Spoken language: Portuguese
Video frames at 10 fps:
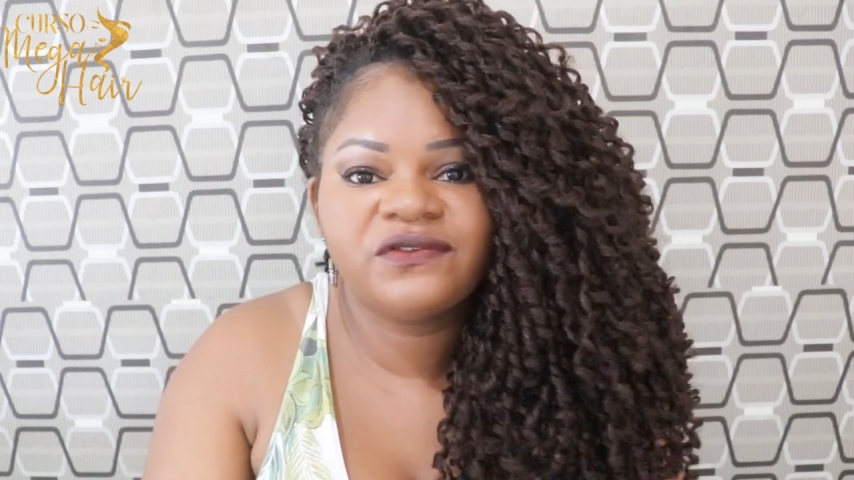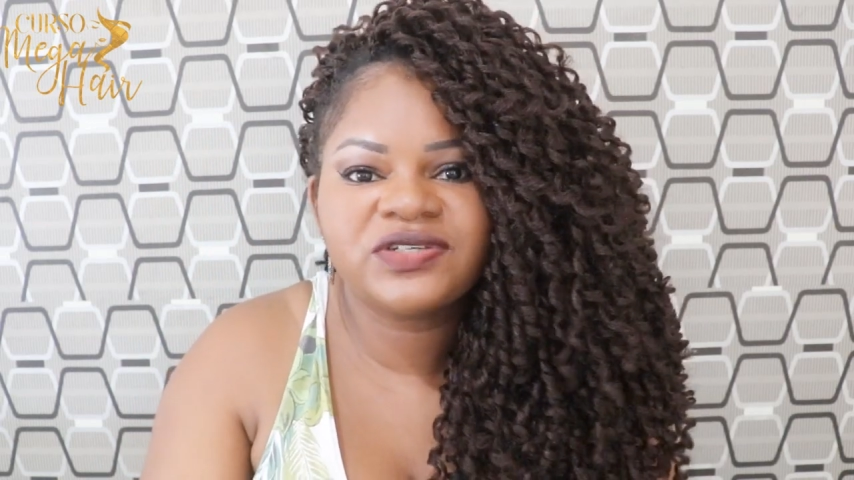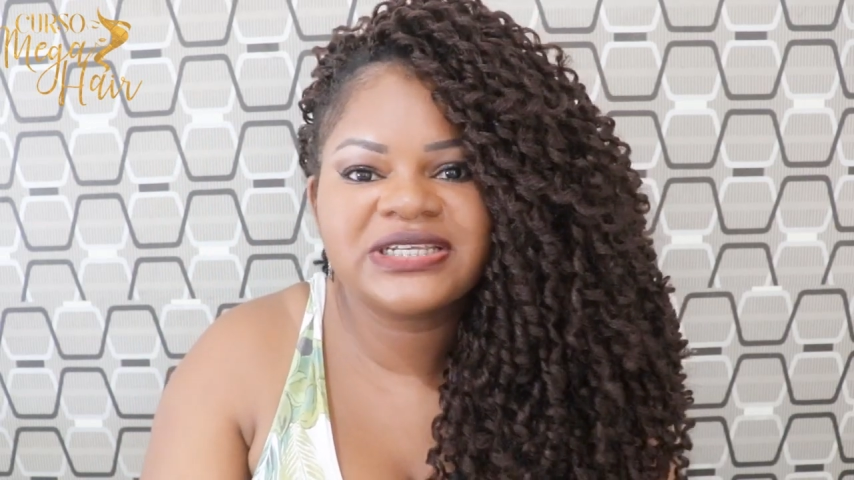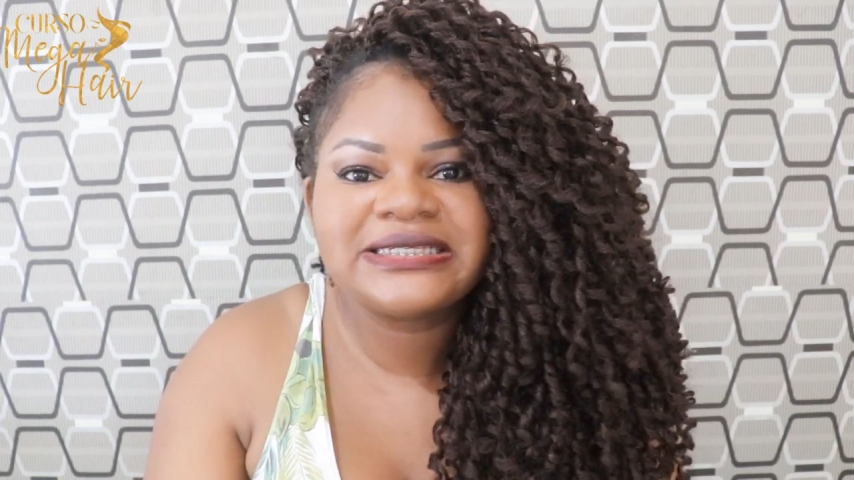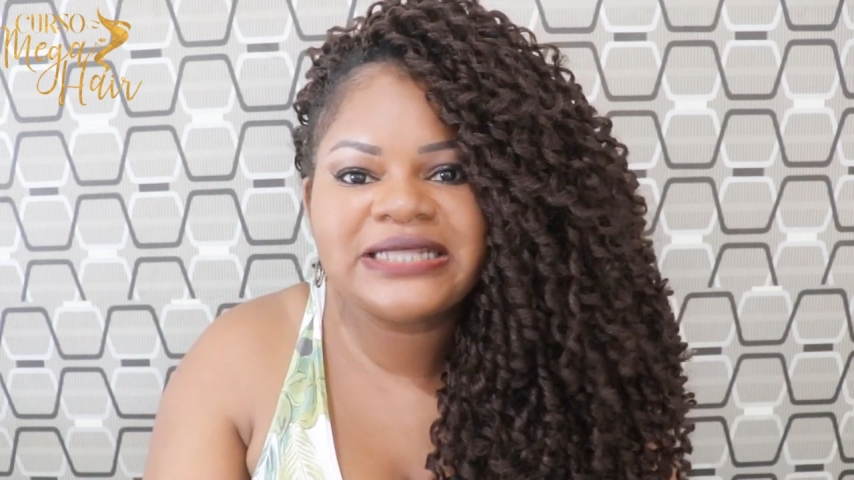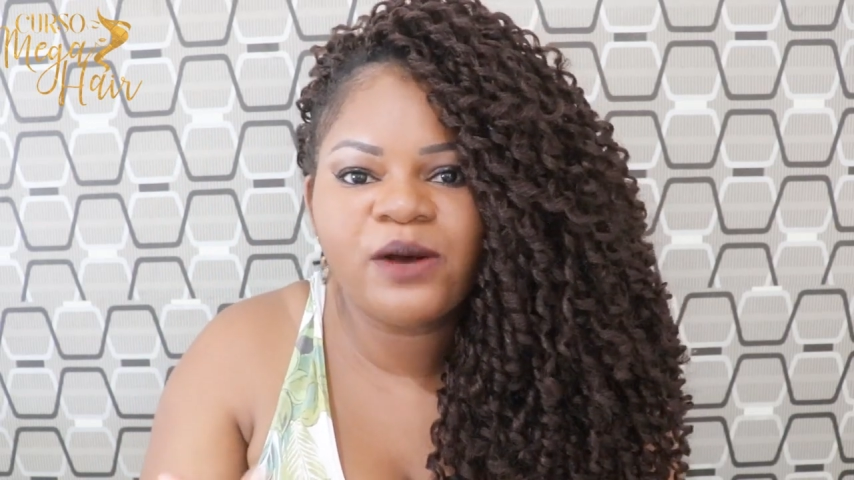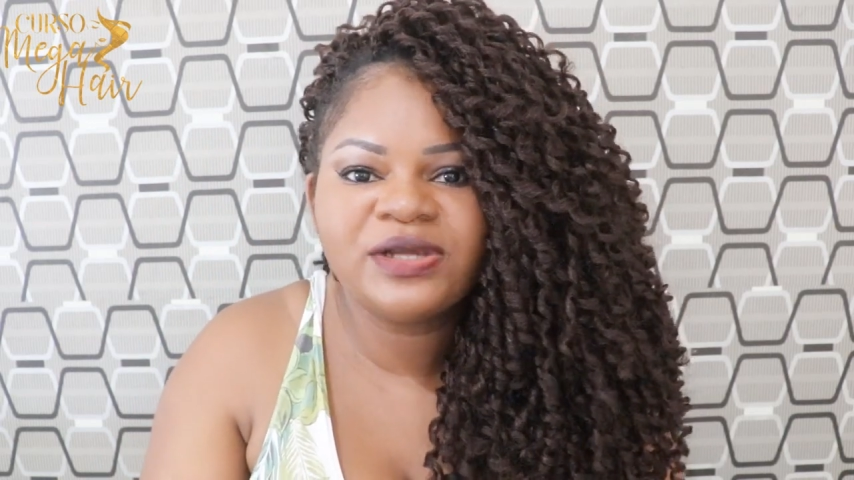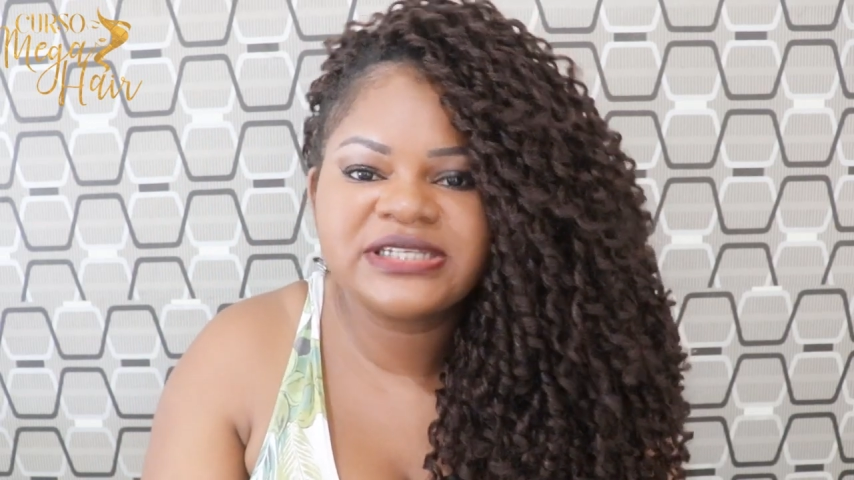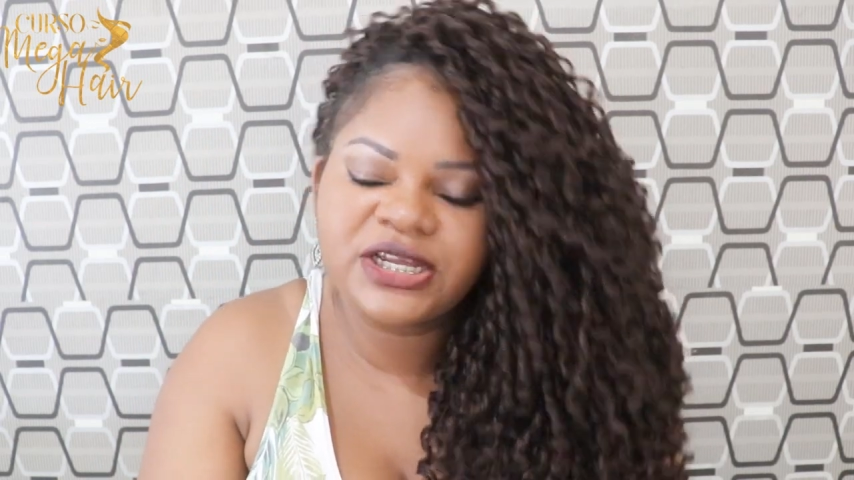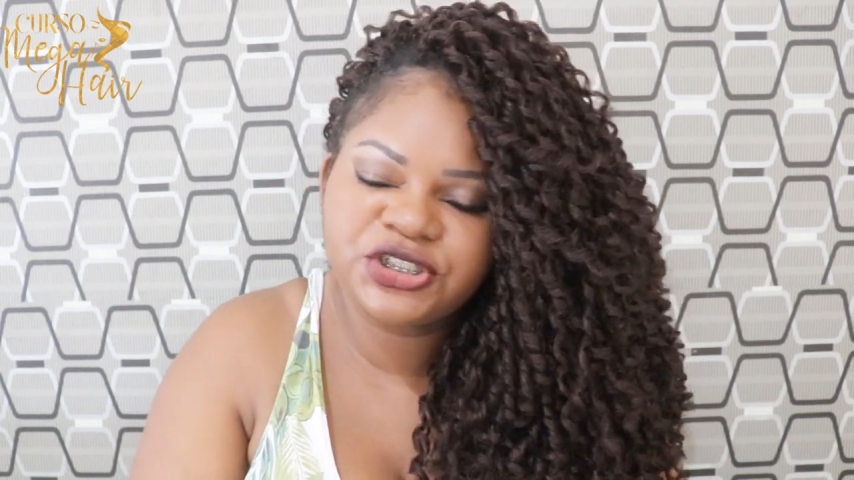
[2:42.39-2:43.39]
que vocês
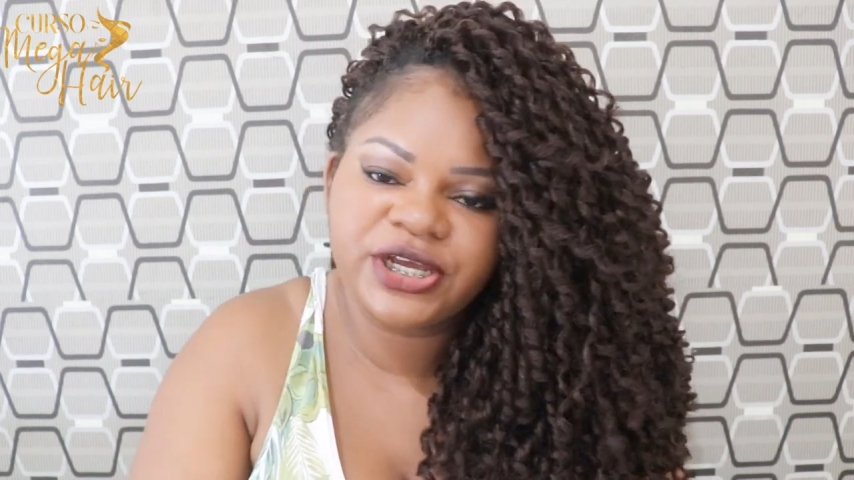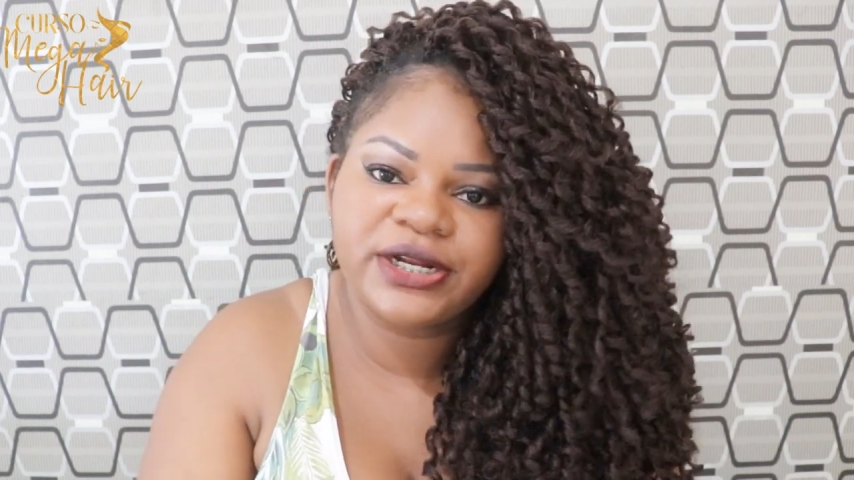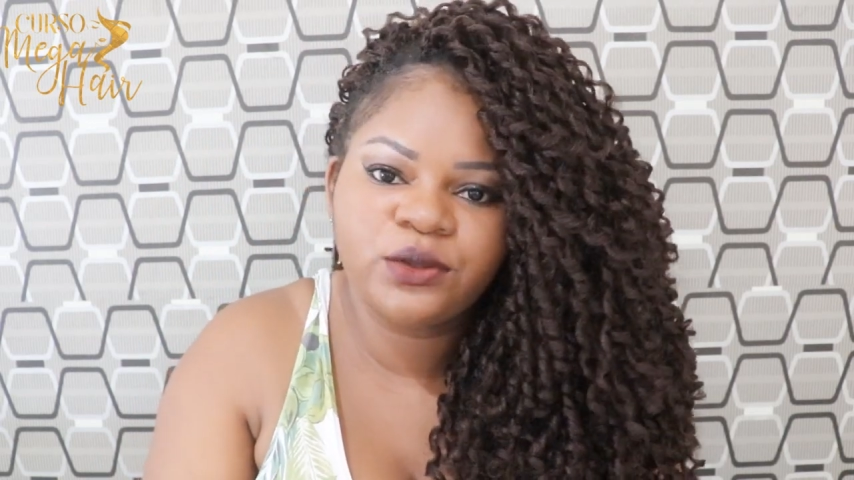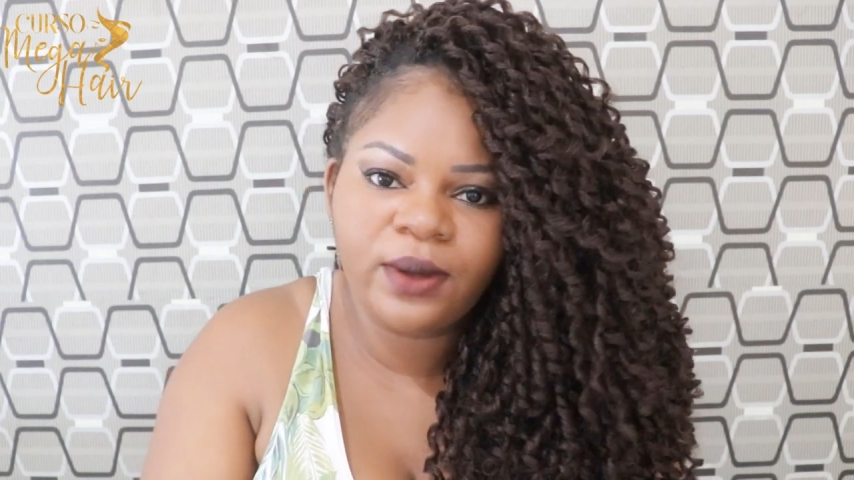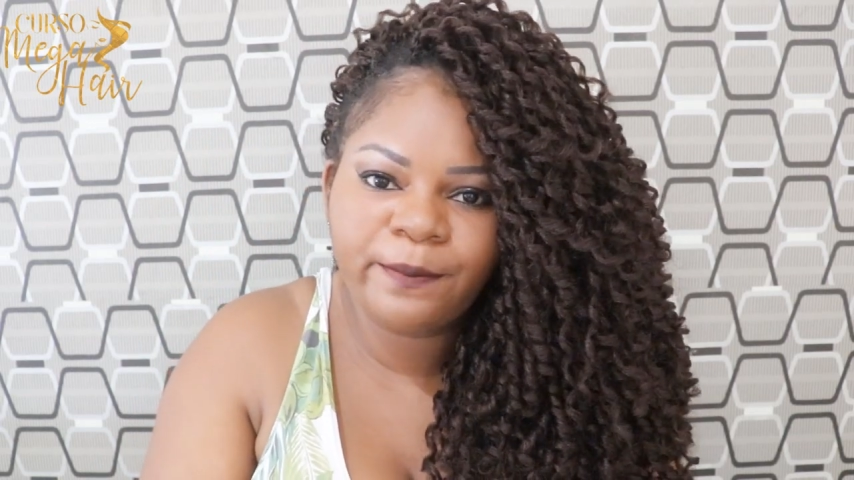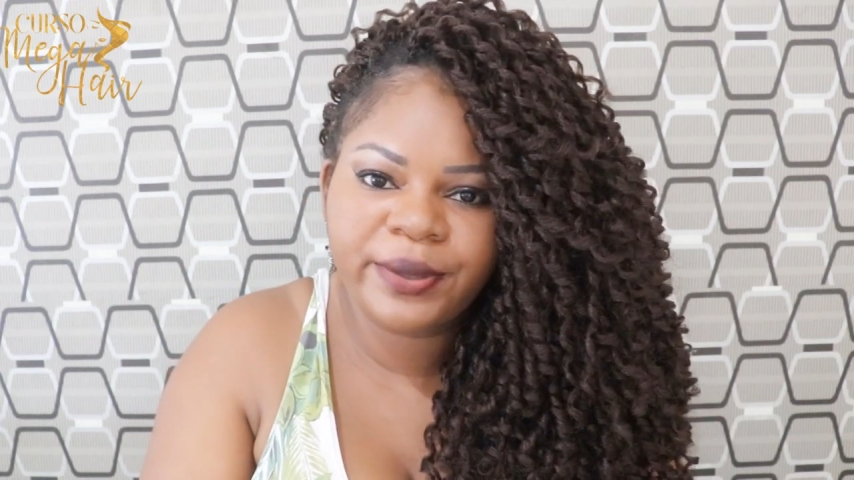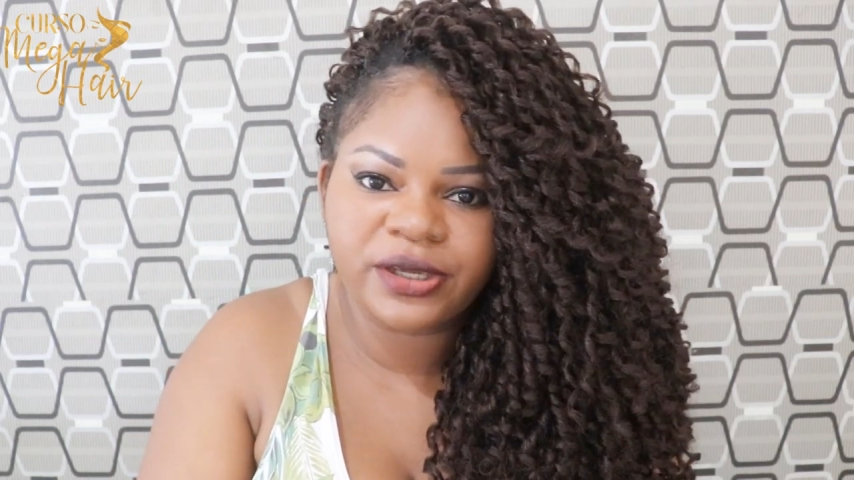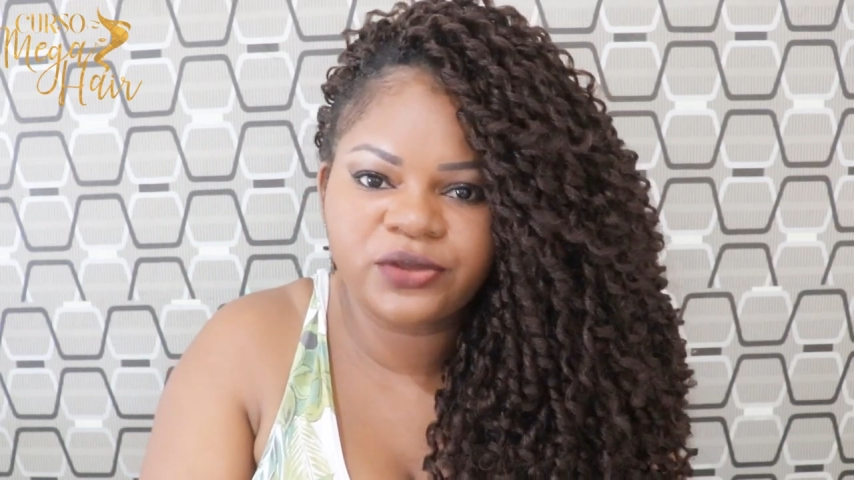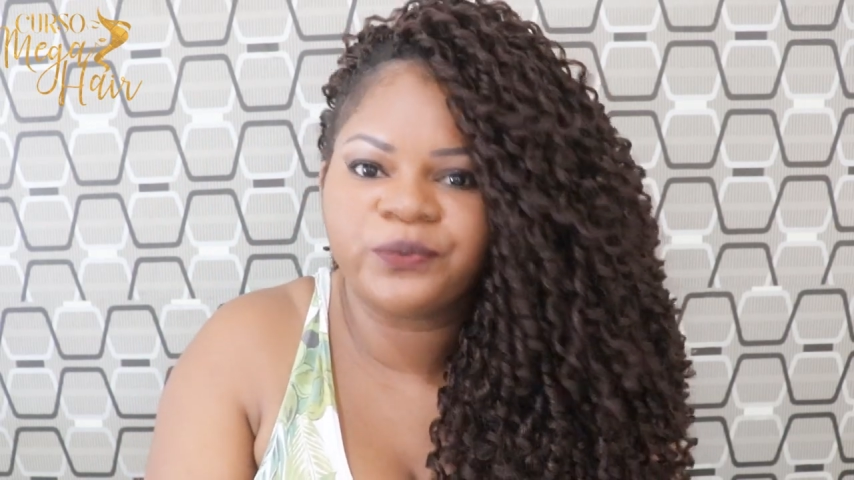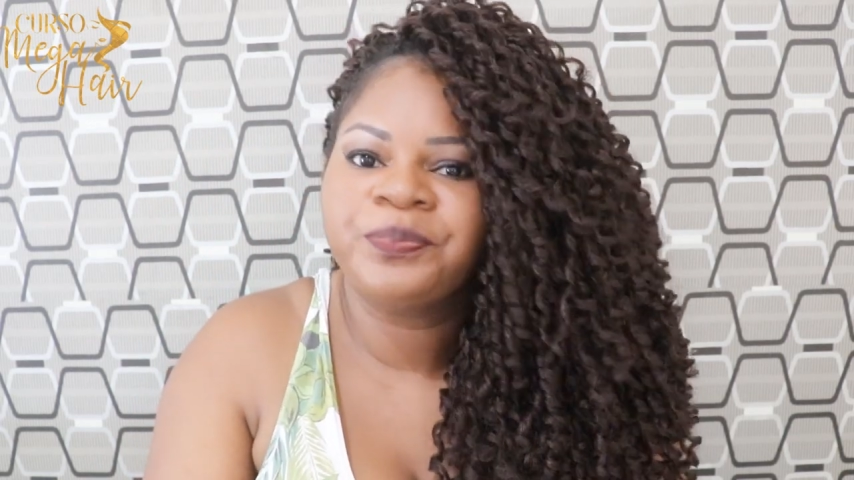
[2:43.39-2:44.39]
não exagerem no
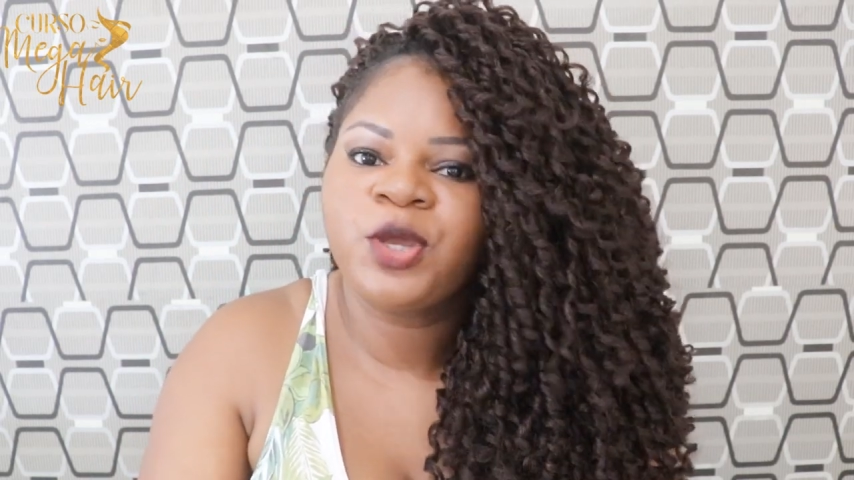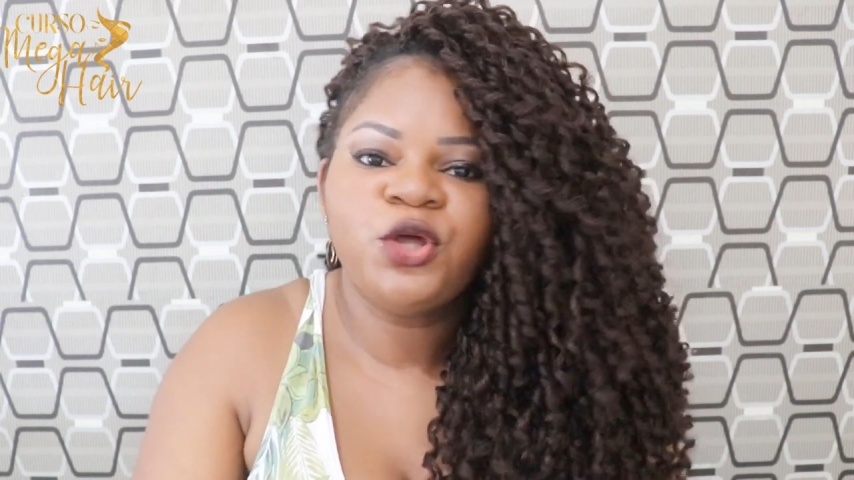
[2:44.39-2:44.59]
aperto.